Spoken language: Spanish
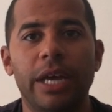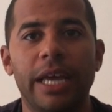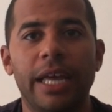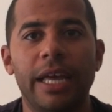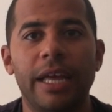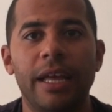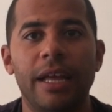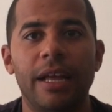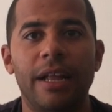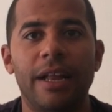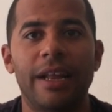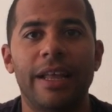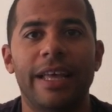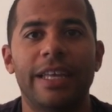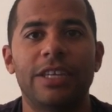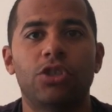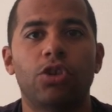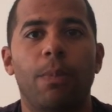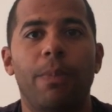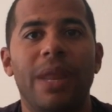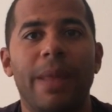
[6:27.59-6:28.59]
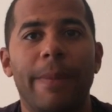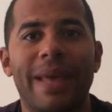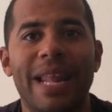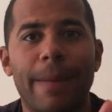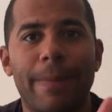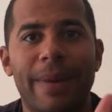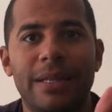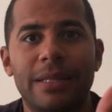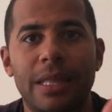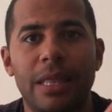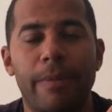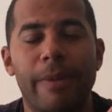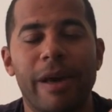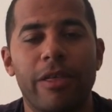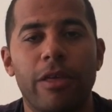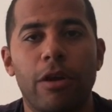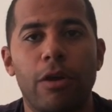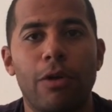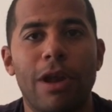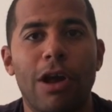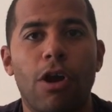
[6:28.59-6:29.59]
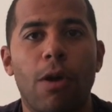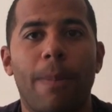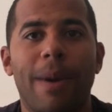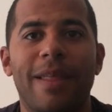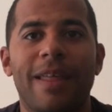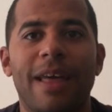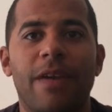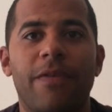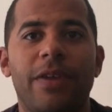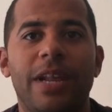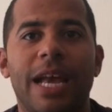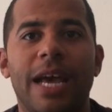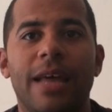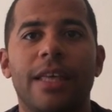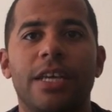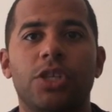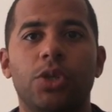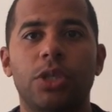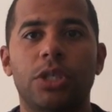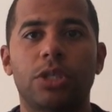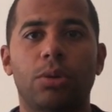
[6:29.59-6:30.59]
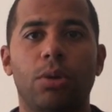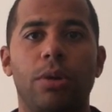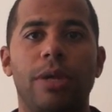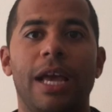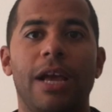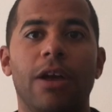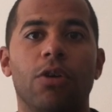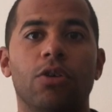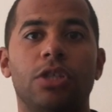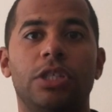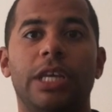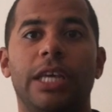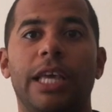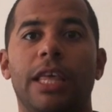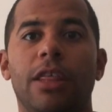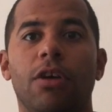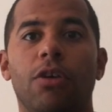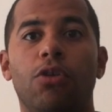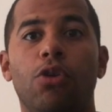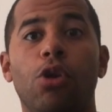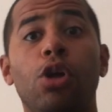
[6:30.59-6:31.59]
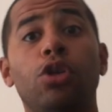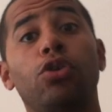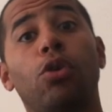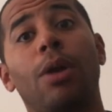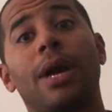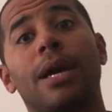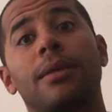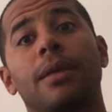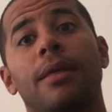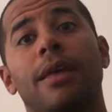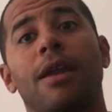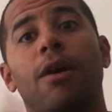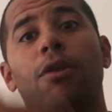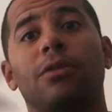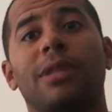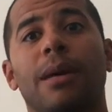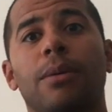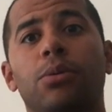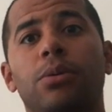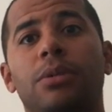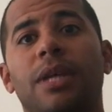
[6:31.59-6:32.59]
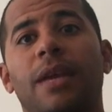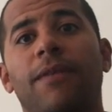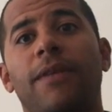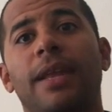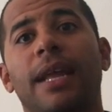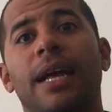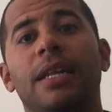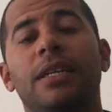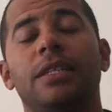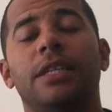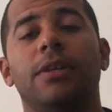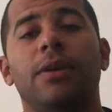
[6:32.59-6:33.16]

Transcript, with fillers: que en su primera participación en una Copa de África de su historia ha conseguido no solo acceder a octavos de final,